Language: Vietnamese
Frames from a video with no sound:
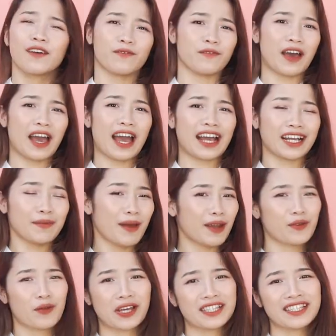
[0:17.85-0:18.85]
Và các
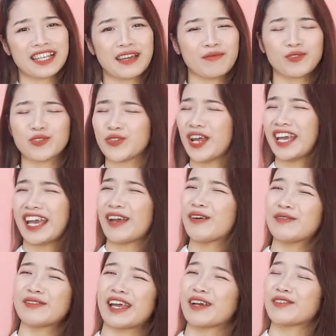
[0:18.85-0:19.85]
bạn đoán xem chủ đề ngày
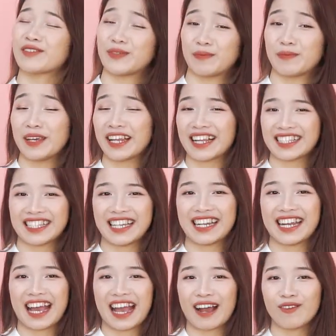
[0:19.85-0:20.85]
hôm nay của chúng mình là
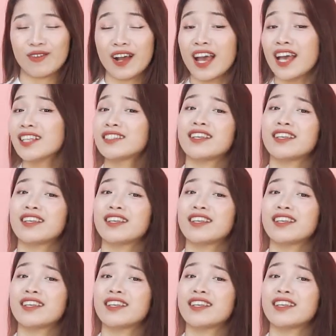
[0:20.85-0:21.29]
gì nào?